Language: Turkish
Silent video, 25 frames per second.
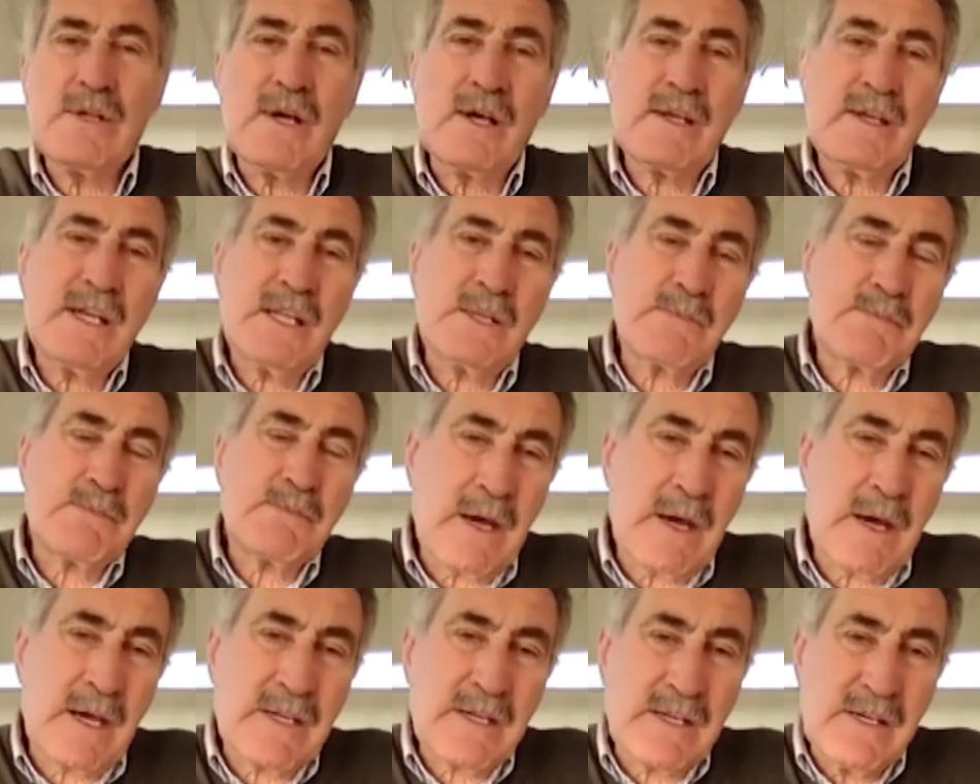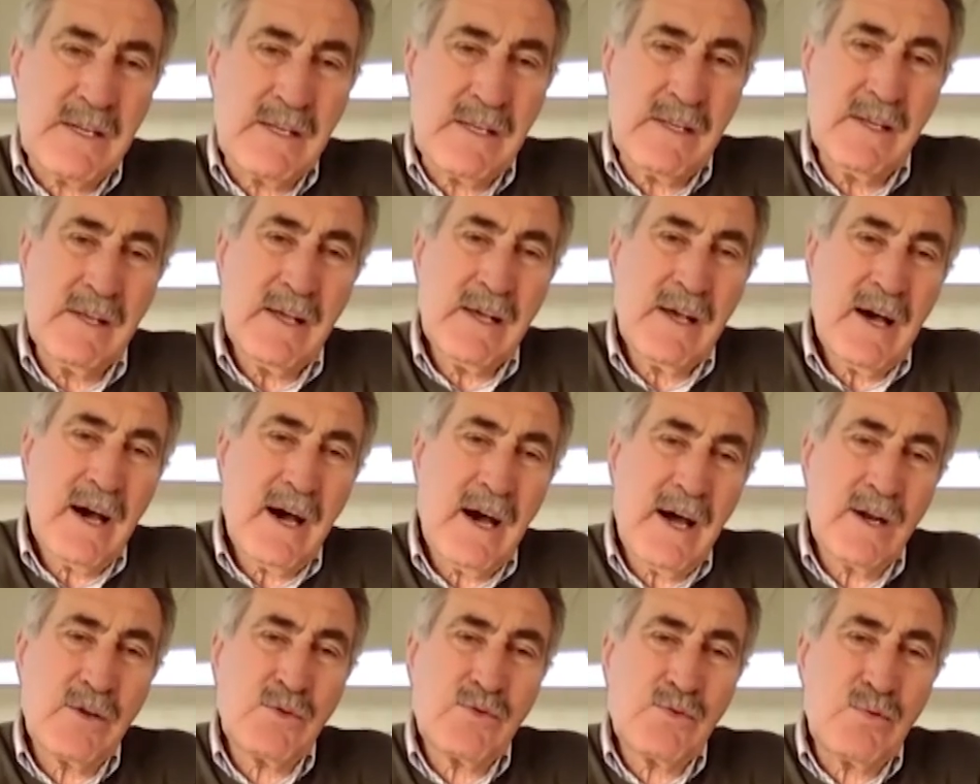oradan gitmemek için
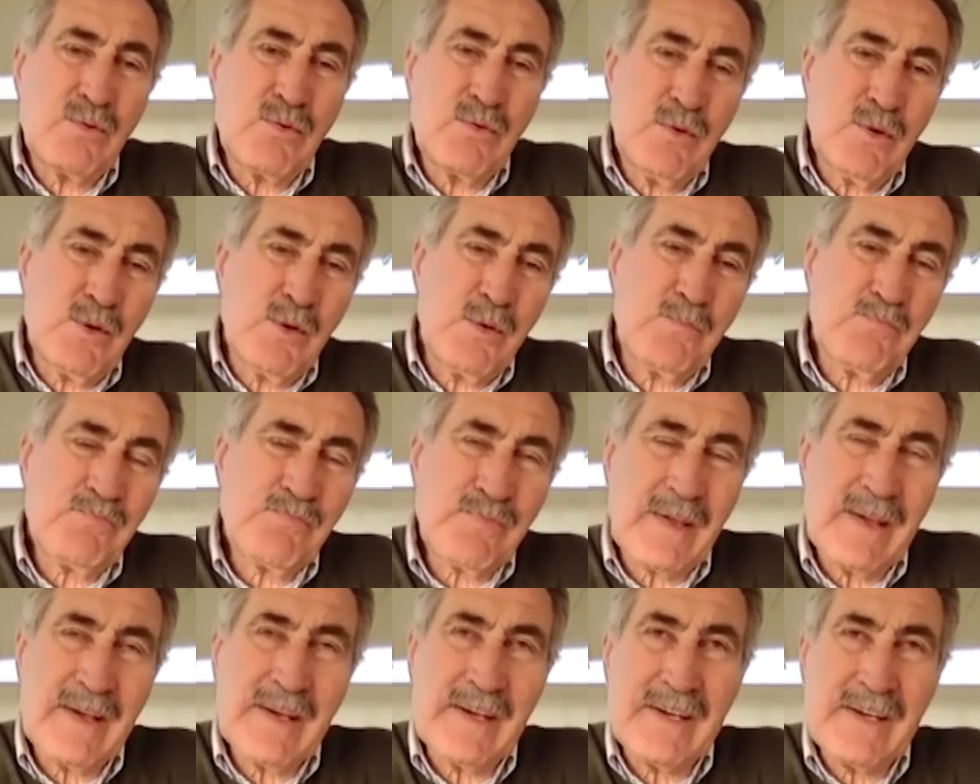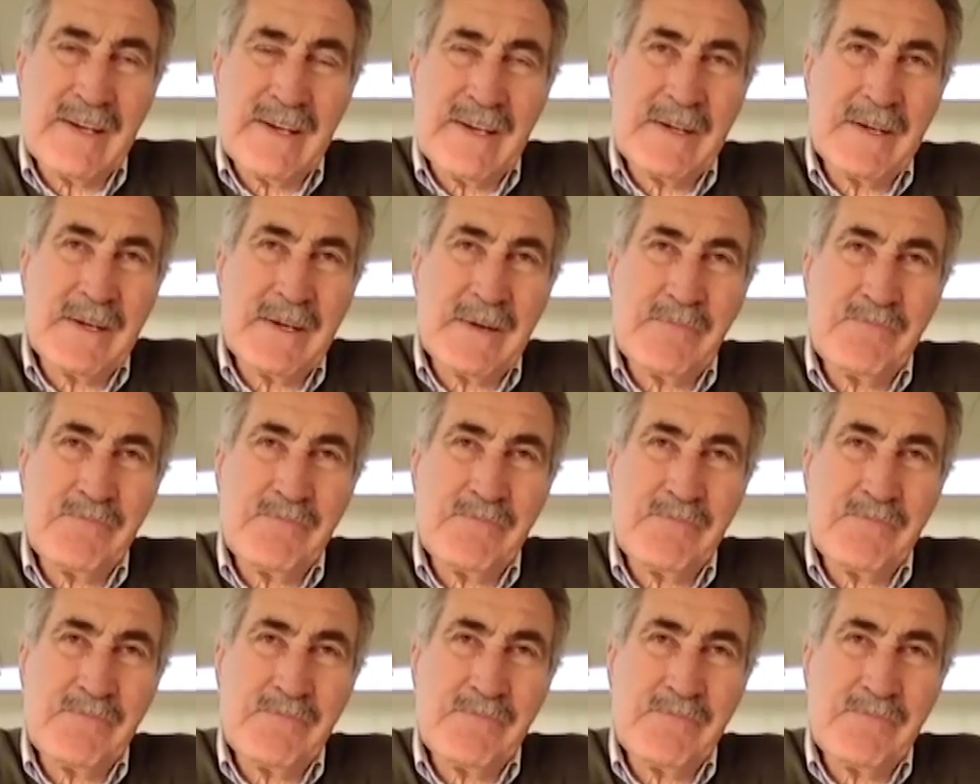her türlü e,